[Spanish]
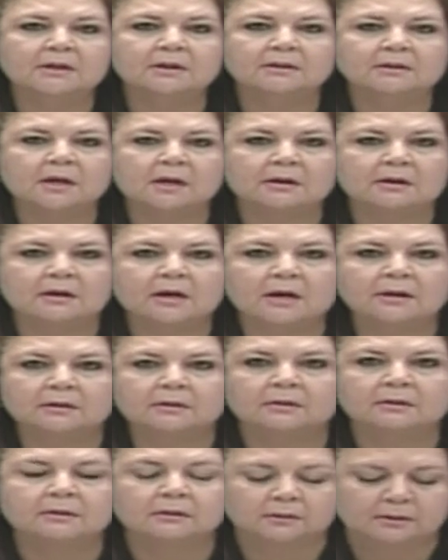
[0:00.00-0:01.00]
en Internet,
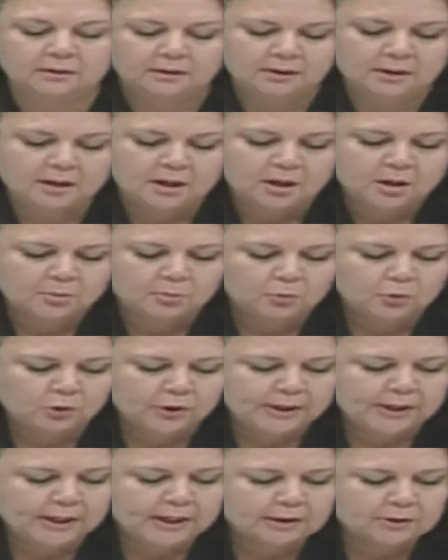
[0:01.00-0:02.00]

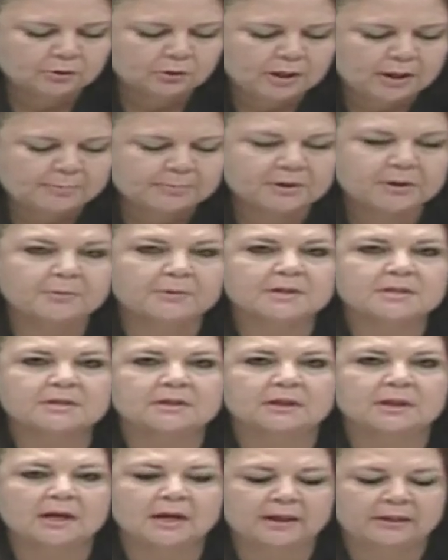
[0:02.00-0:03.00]
vulnerando la
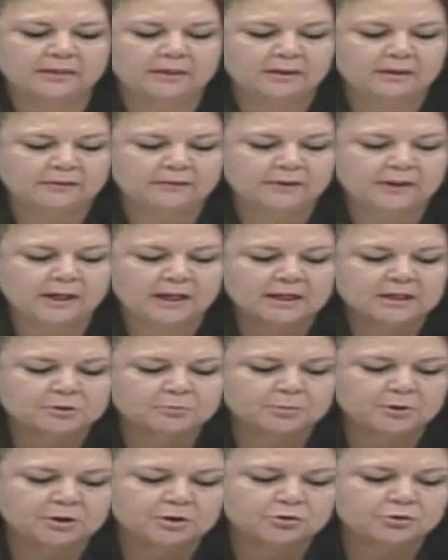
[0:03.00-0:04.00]
privacidad de
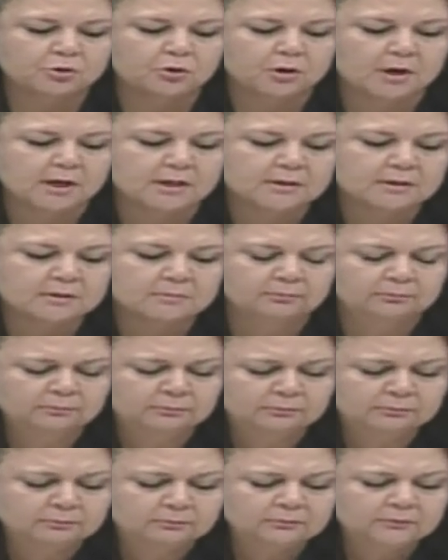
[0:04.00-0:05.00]
las personas.
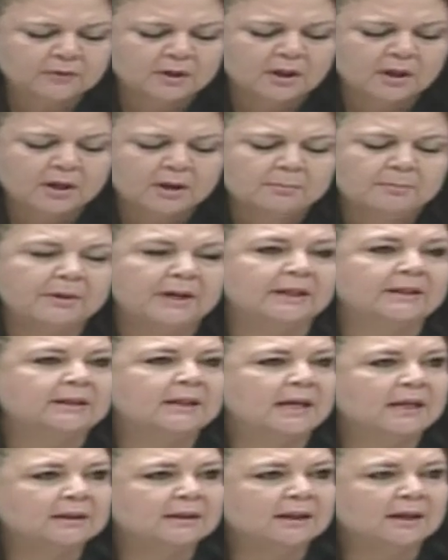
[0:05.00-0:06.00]

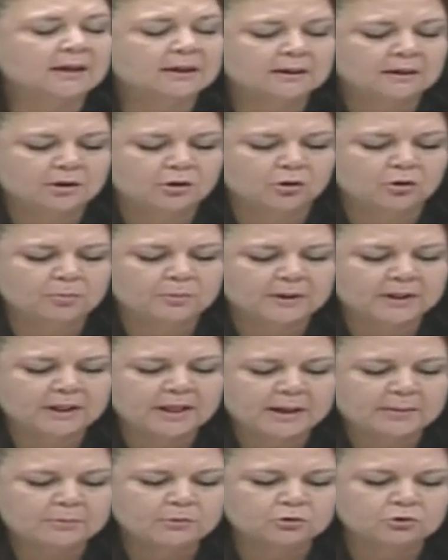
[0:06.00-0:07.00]
Pretenden que
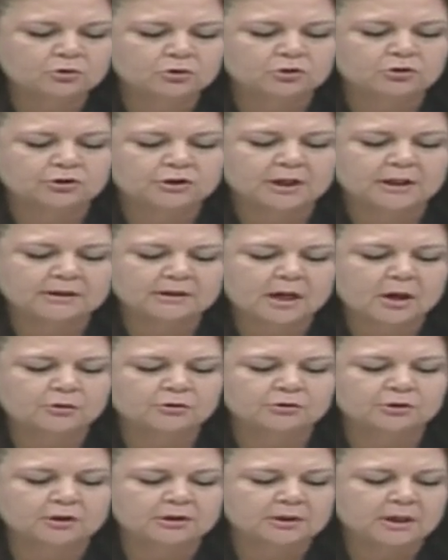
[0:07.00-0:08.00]
olvidemos los
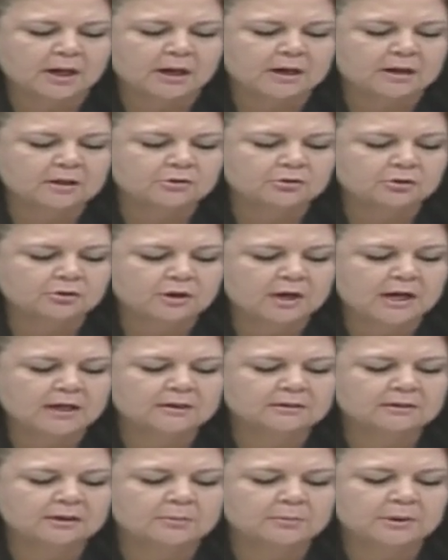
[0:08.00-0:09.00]
tratados
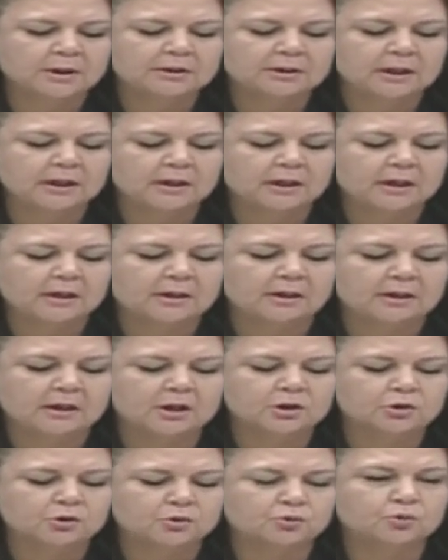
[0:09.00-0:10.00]
internacionales en materia de
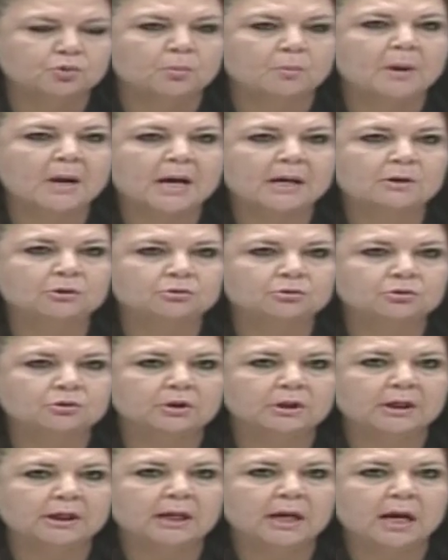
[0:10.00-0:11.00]
derechos
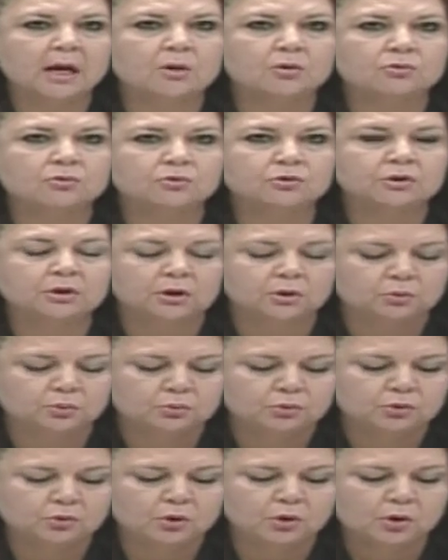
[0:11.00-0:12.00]
humanos y la
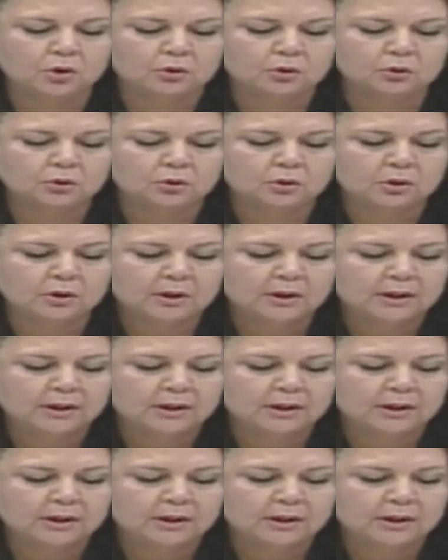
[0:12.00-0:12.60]
Constitución